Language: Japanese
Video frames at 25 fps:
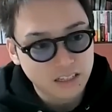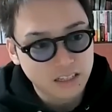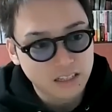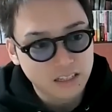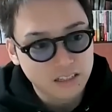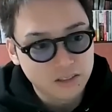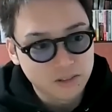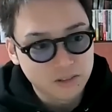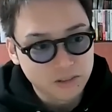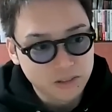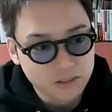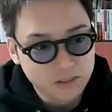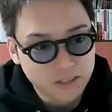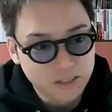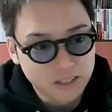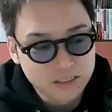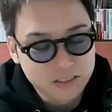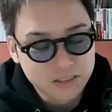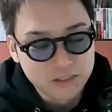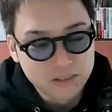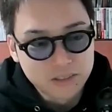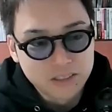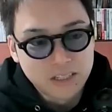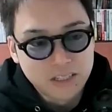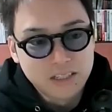えっ、ー、と、両
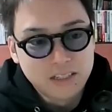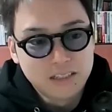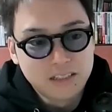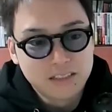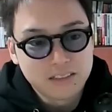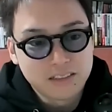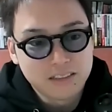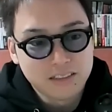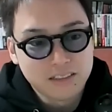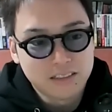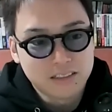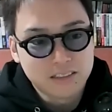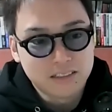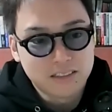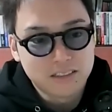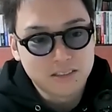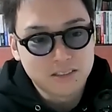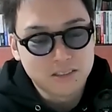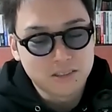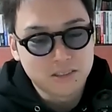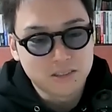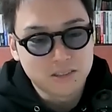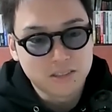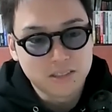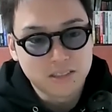学長が合
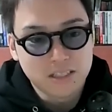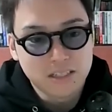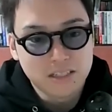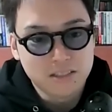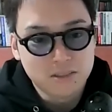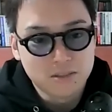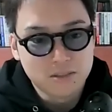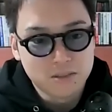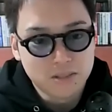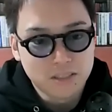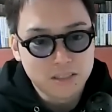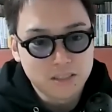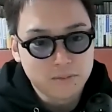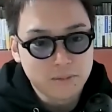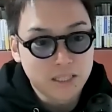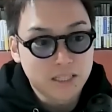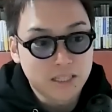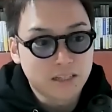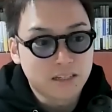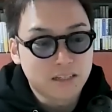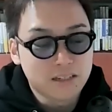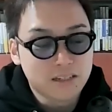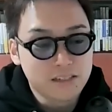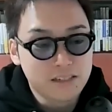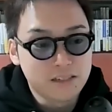宿として人を集め
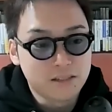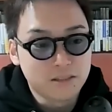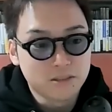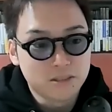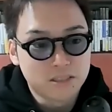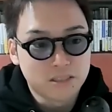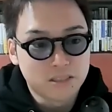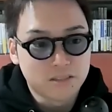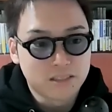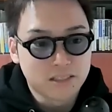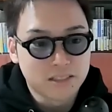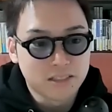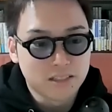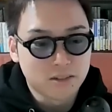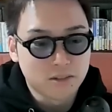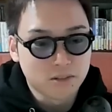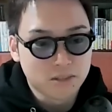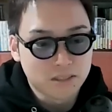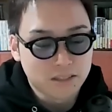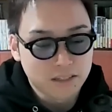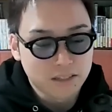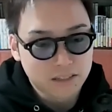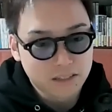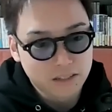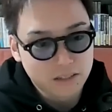て会議や打ち合わせな
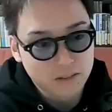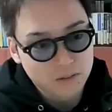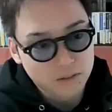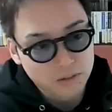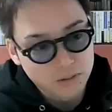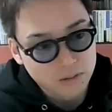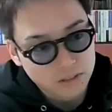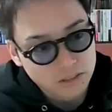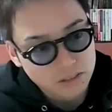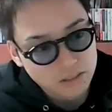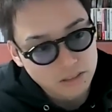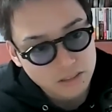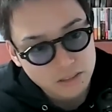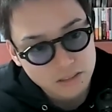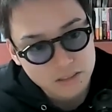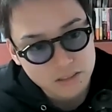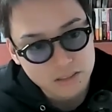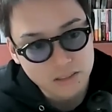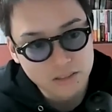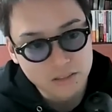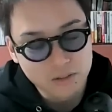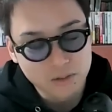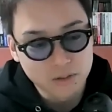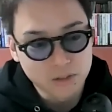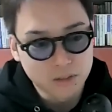どされているそうですが、中
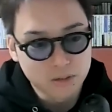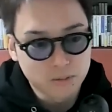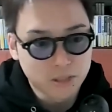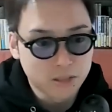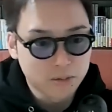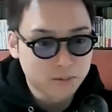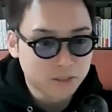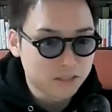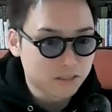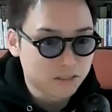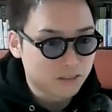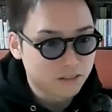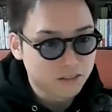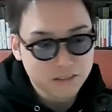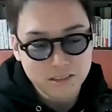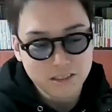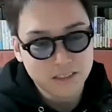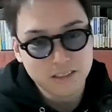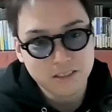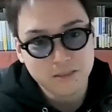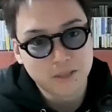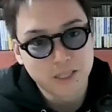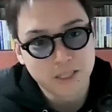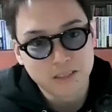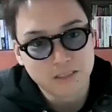西さんそこに呼ばれましたかい
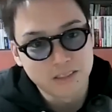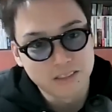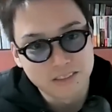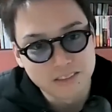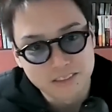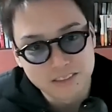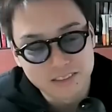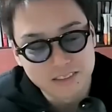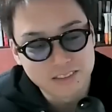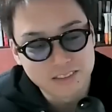や、呼ばれてないで